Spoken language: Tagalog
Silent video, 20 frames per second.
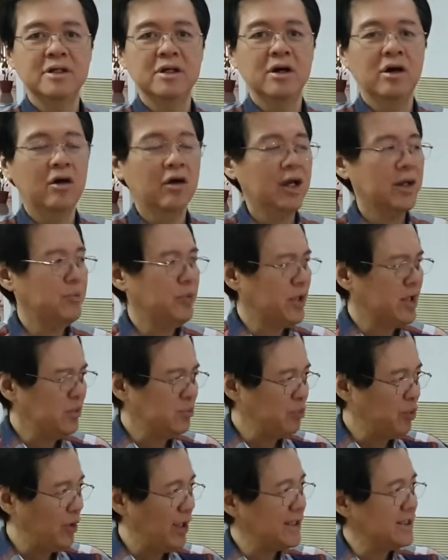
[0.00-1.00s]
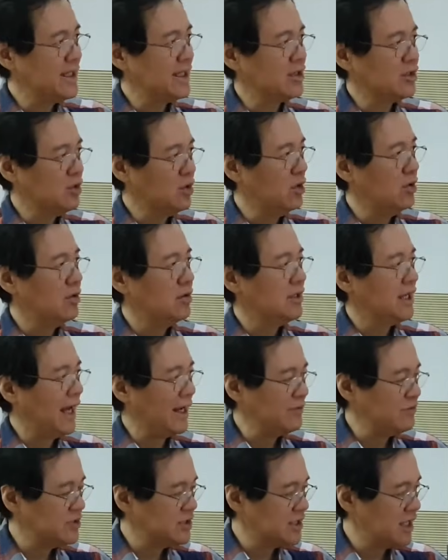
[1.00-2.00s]
Okay, pero pwede to,
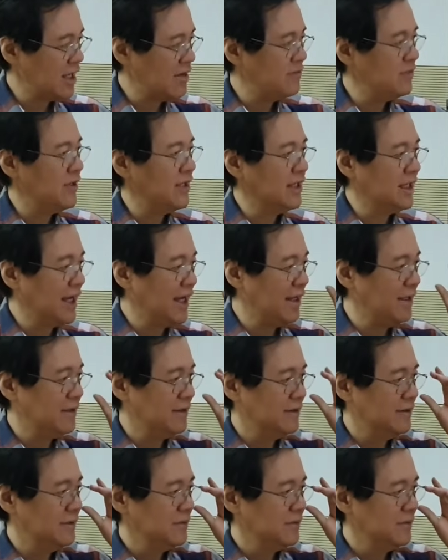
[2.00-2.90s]
life-saving yan.